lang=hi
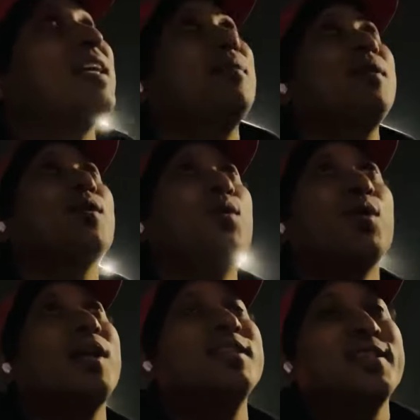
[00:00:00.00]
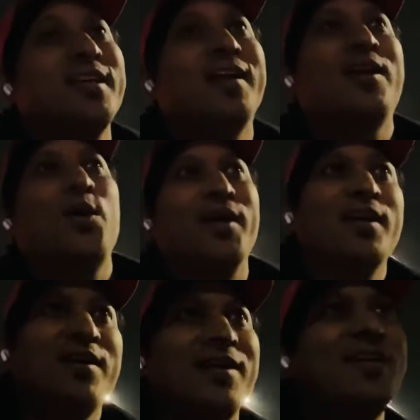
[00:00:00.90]
रही है भाई कोहरा जैसे गिर रहा
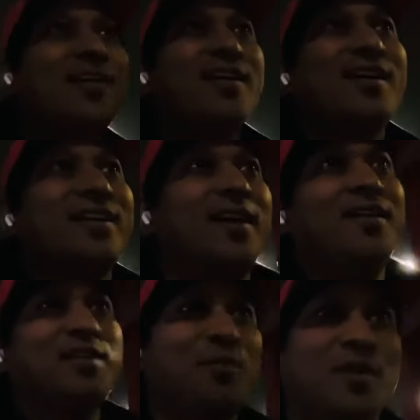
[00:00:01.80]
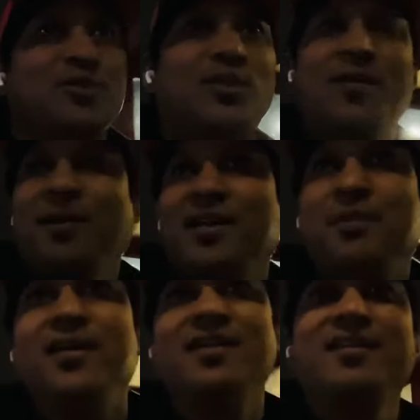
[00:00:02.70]
होगा ना ठंड तो बढ़ चुकी है भाई अभी